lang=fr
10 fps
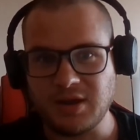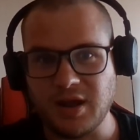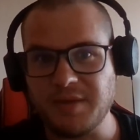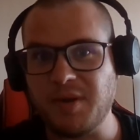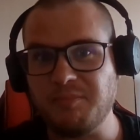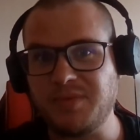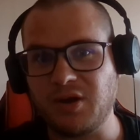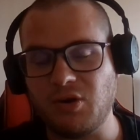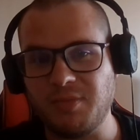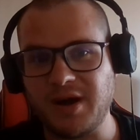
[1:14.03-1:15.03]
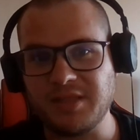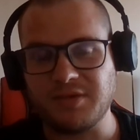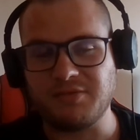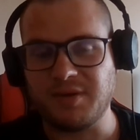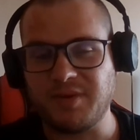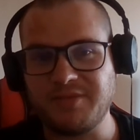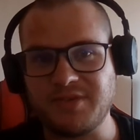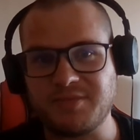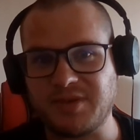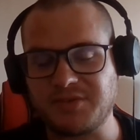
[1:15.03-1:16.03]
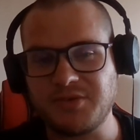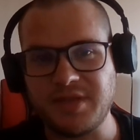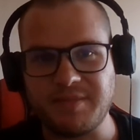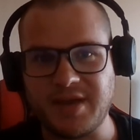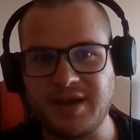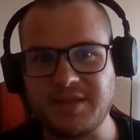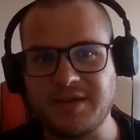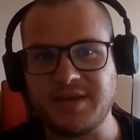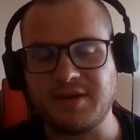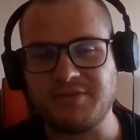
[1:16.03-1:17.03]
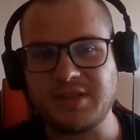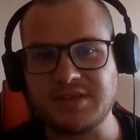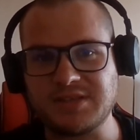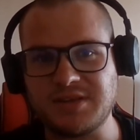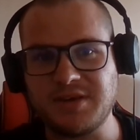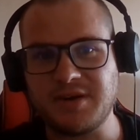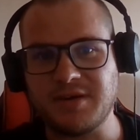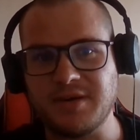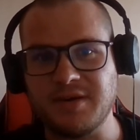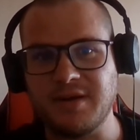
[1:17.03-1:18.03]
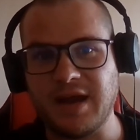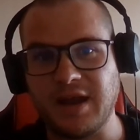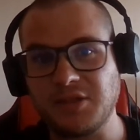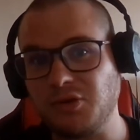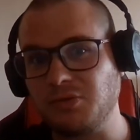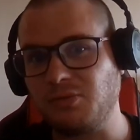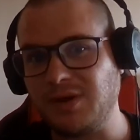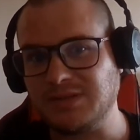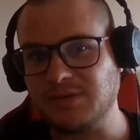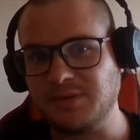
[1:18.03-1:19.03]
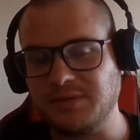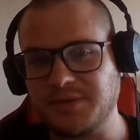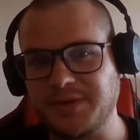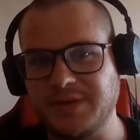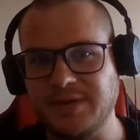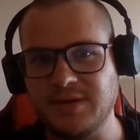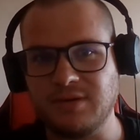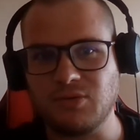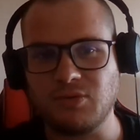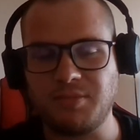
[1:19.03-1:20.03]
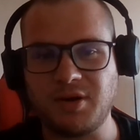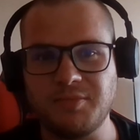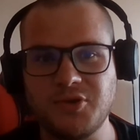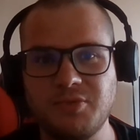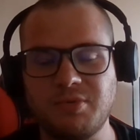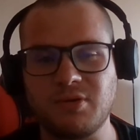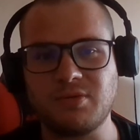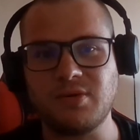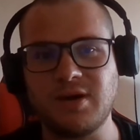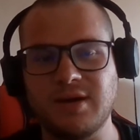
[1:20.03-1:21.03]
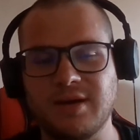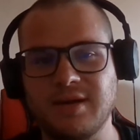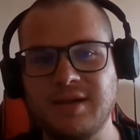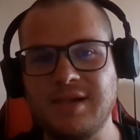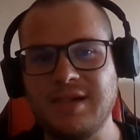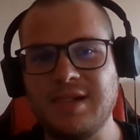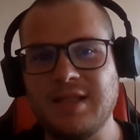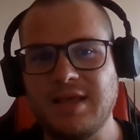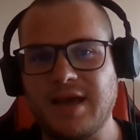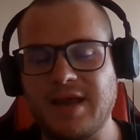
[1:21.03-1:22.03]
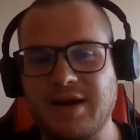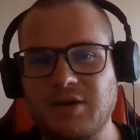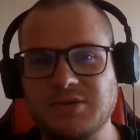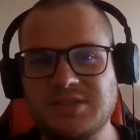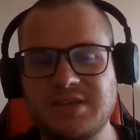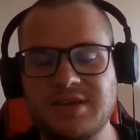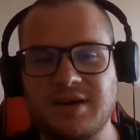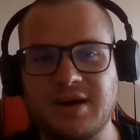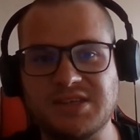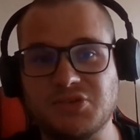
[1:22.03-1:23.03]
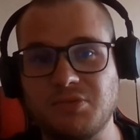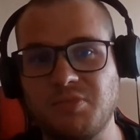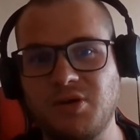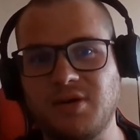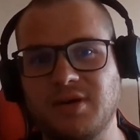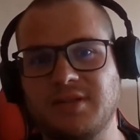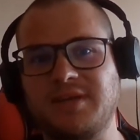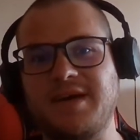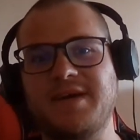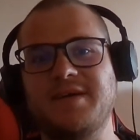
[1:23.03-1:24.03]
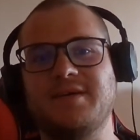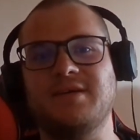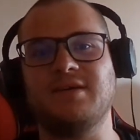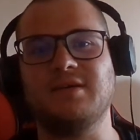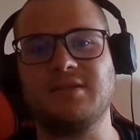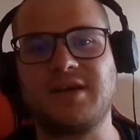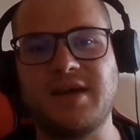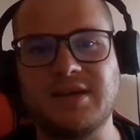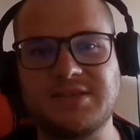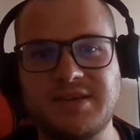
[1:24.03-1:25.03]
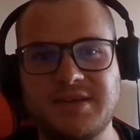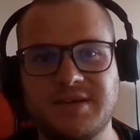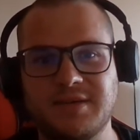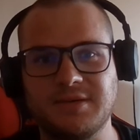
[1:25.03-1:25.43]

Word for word: elle est même pyromane enfin bref il se passe que des merdes et en fait Esther elle a 33 ans donc on comprend mieux pourquoi elle a aussi un raisonnement euh, très, euh, très assez, euh,